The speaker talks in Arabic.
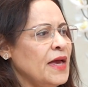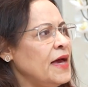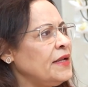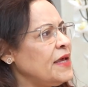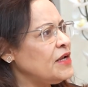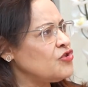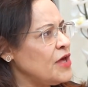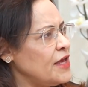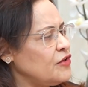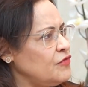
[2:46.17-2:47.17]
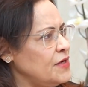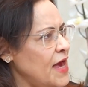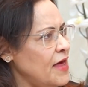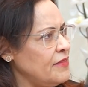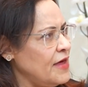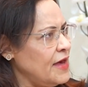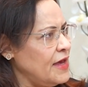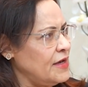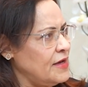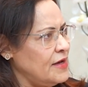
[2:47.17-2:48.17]
انا نشات في هذا
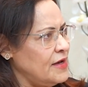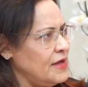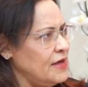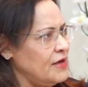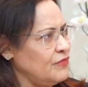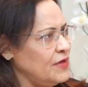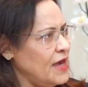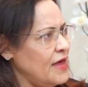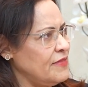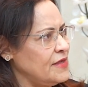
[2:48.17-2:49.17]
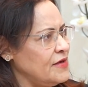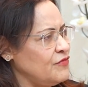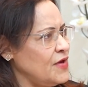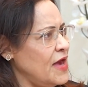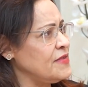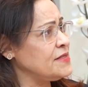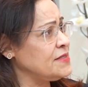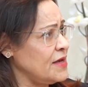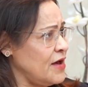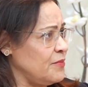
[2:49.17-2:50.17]
في هذا في هذا
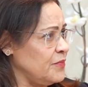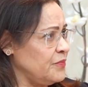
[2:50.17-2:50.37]
الزخم